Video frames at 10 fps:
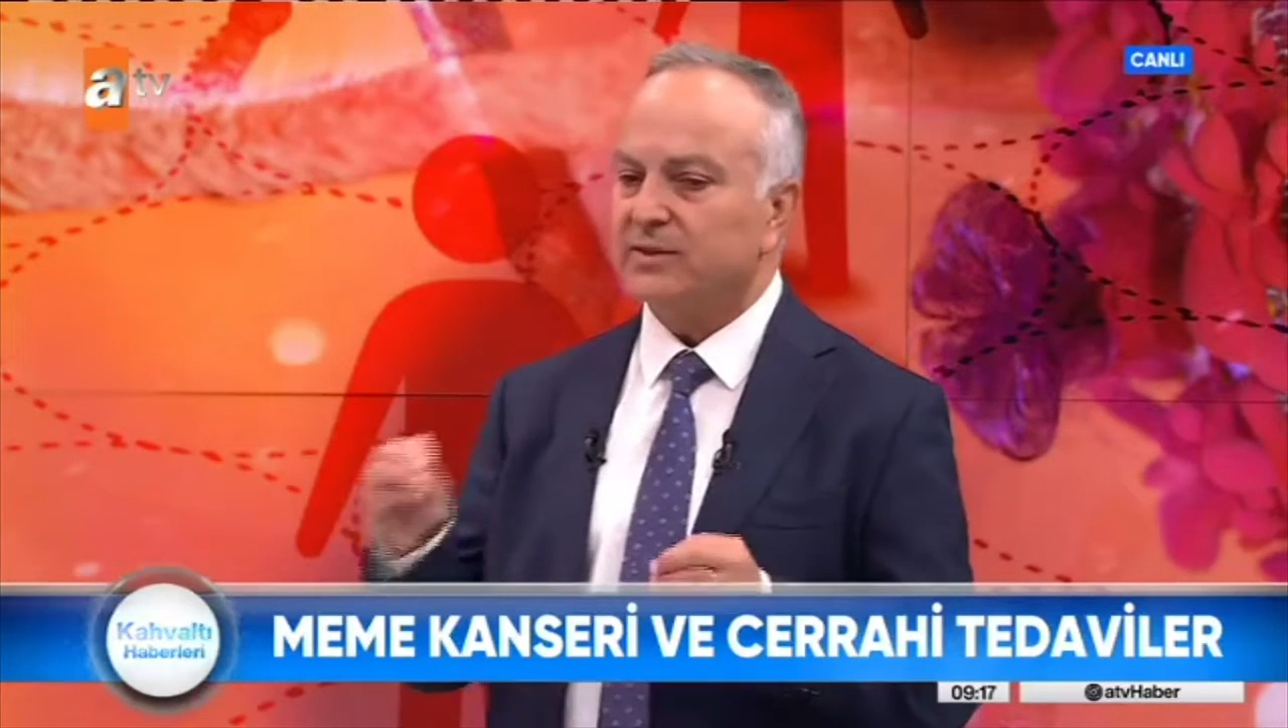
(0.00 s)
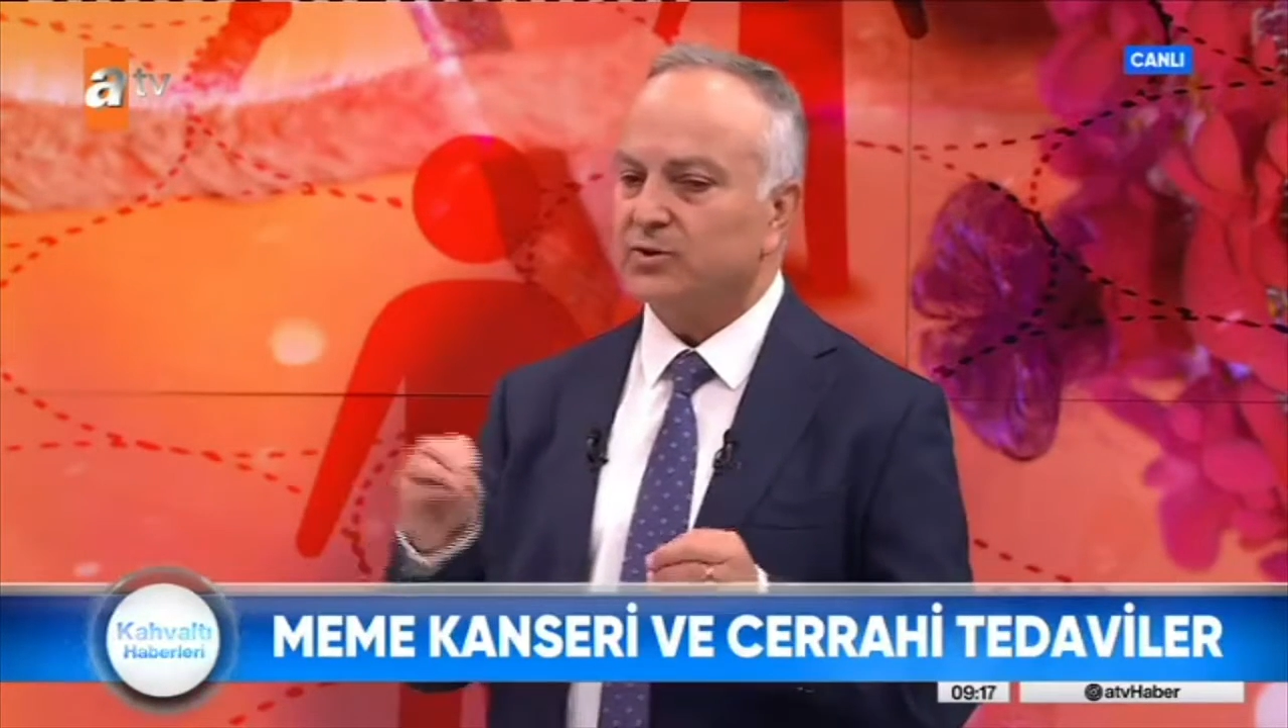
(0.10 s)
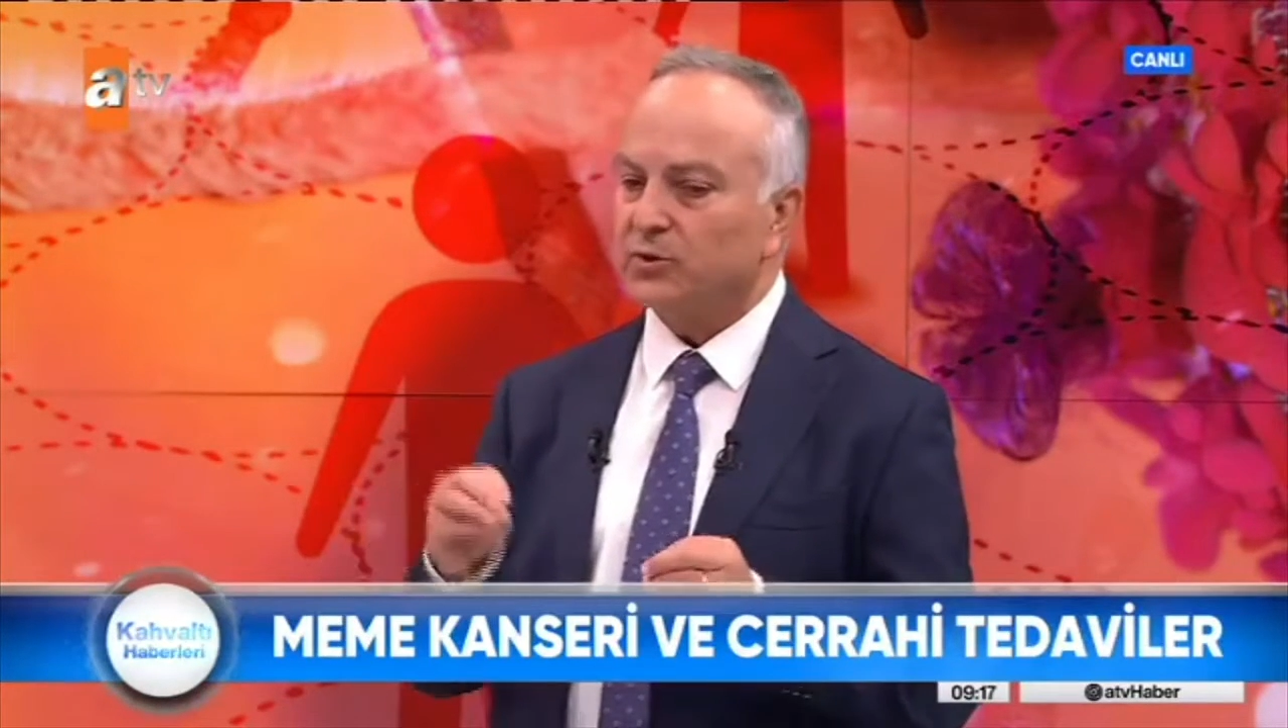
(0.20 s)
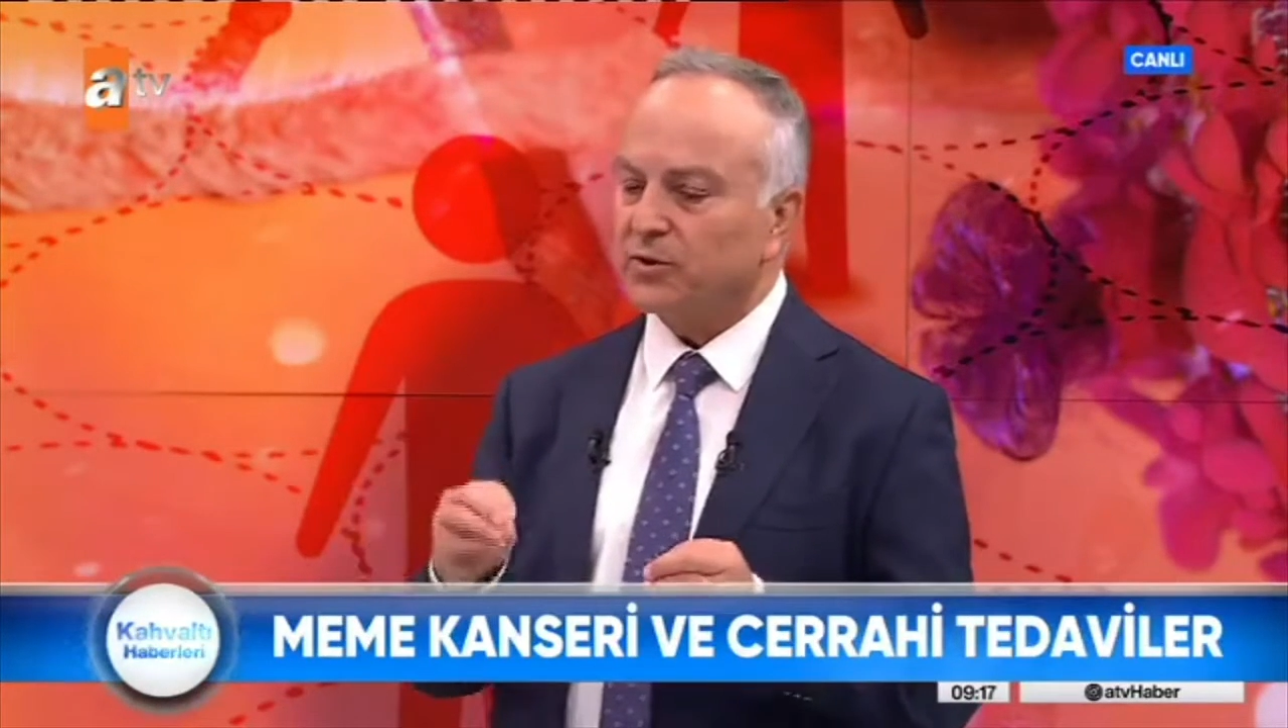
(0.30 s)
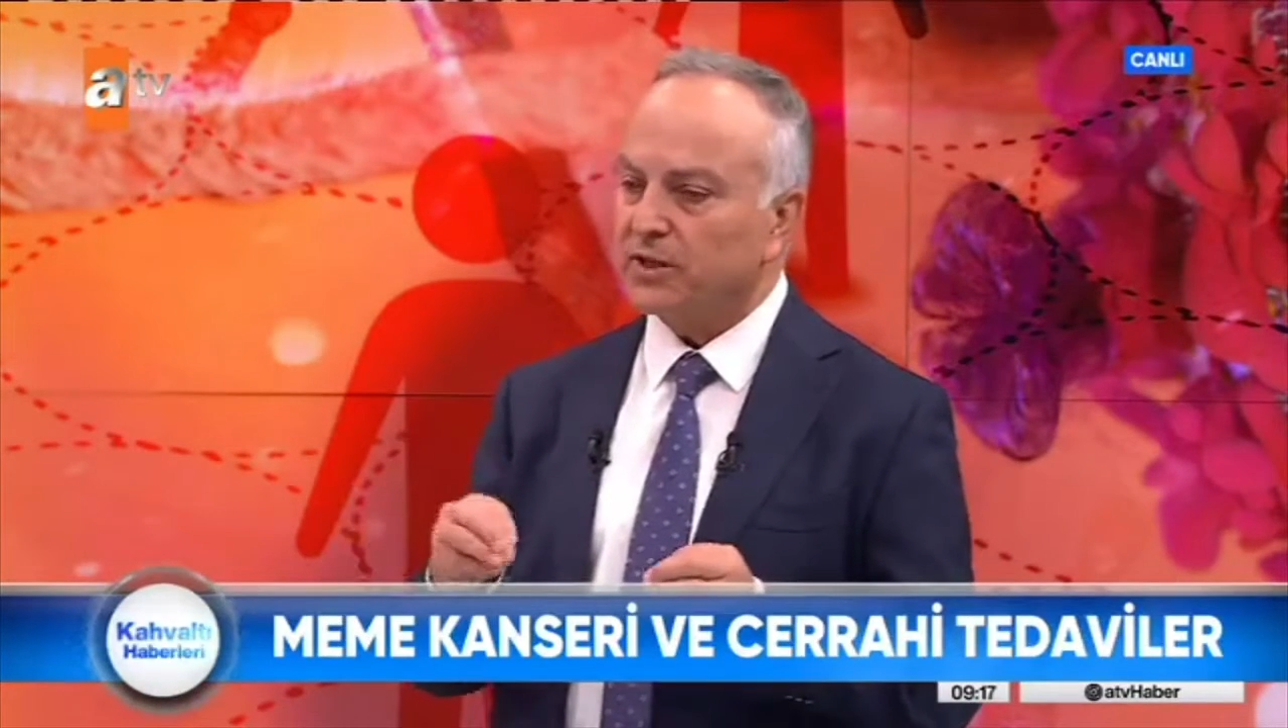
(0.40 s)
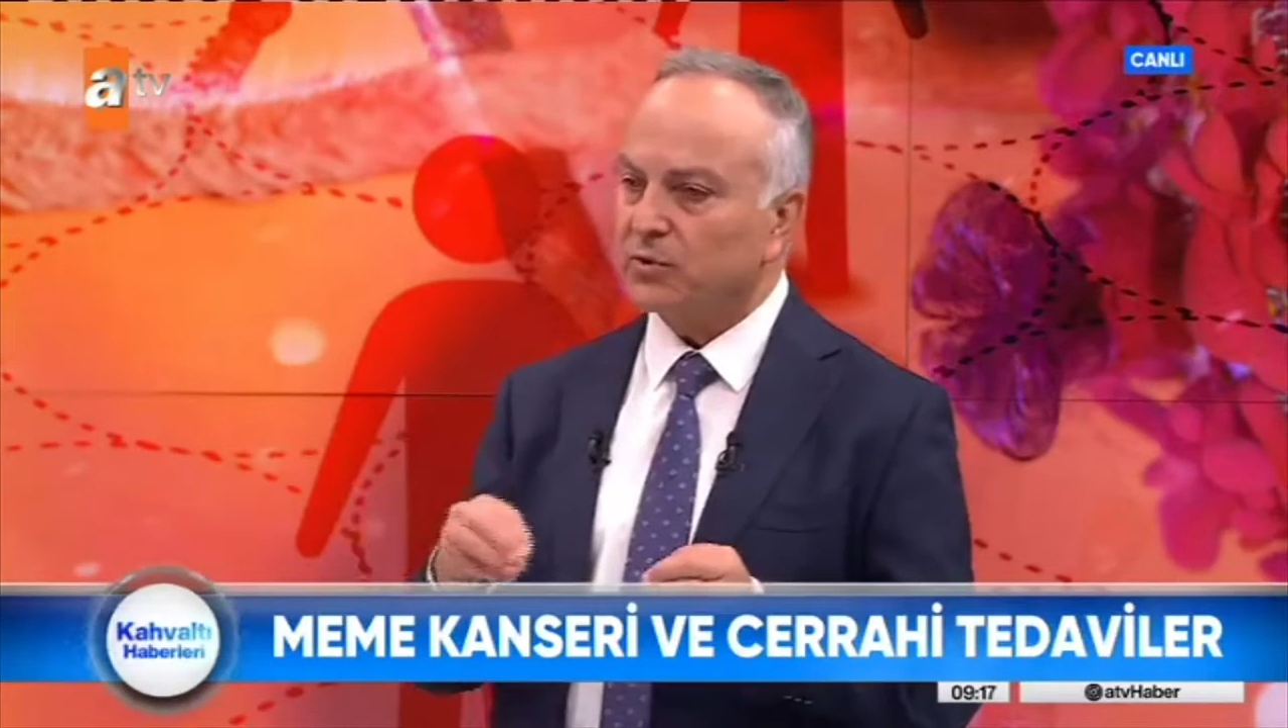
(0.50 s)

sonraki